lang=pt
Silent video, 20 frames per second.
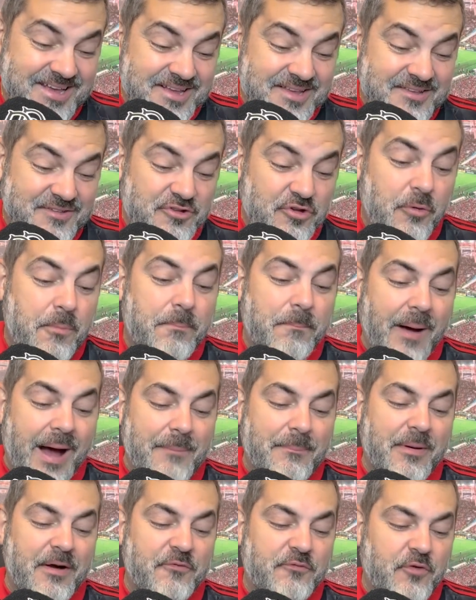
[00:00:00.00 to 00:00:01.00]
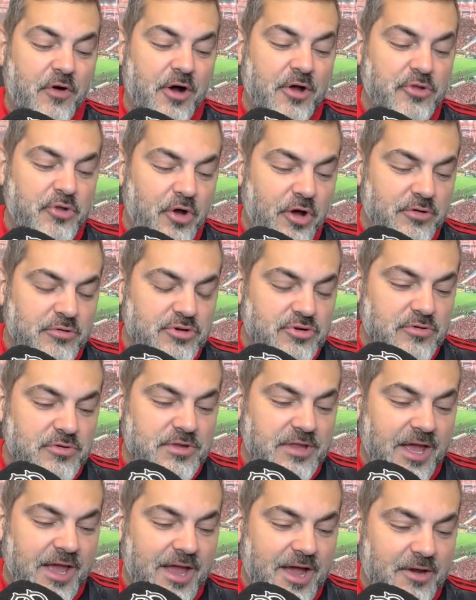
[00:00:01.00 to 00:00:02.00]
Se o Papa for dono de um
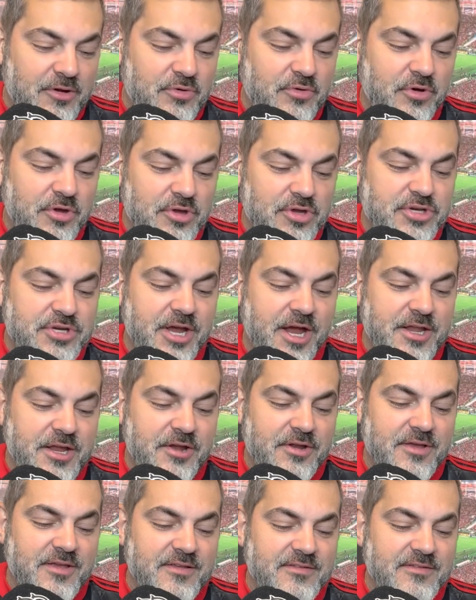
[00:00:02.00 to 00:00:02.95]
terreno no Rio de Janeiro e